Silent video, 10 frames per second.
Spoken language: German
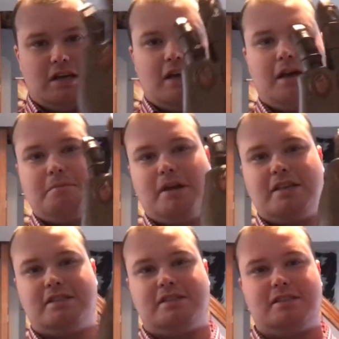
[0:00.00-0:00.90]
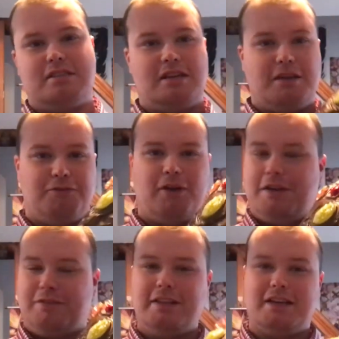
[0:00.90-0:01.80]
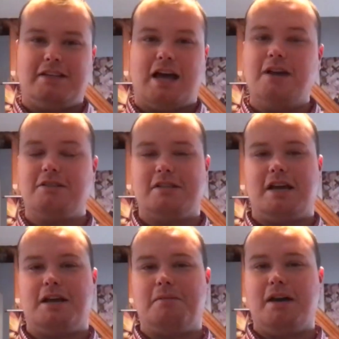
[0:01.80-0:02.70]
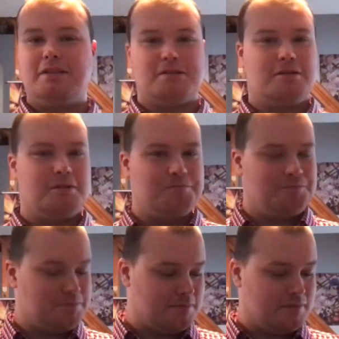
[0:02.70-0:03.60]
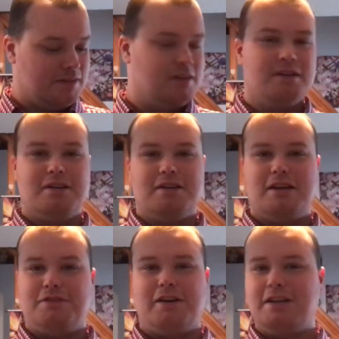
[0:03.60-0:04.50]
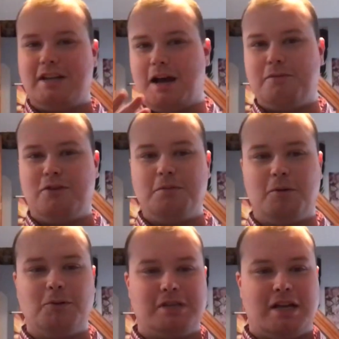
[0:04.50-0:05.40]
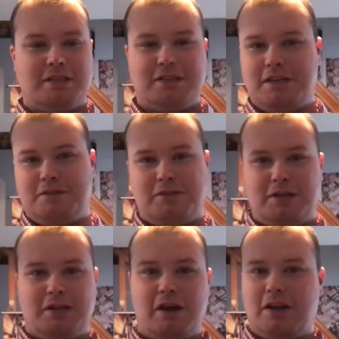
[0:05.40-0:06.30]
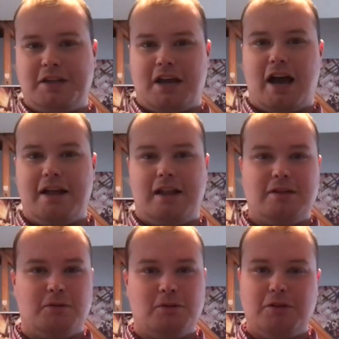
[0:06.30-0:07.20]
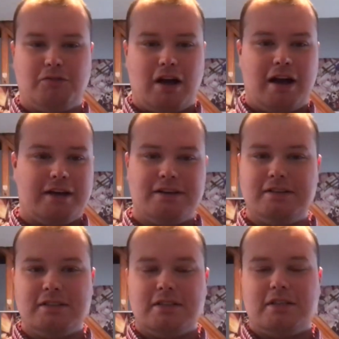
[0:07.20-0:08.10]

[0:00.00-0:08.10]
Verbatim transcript: Ähm, es, ich, ich, fand ja, Thanos ist ja allgemein so. Ich fand ihn ja im Film großartig. Ich finde ihn wirklich geil. Also ohne Frage.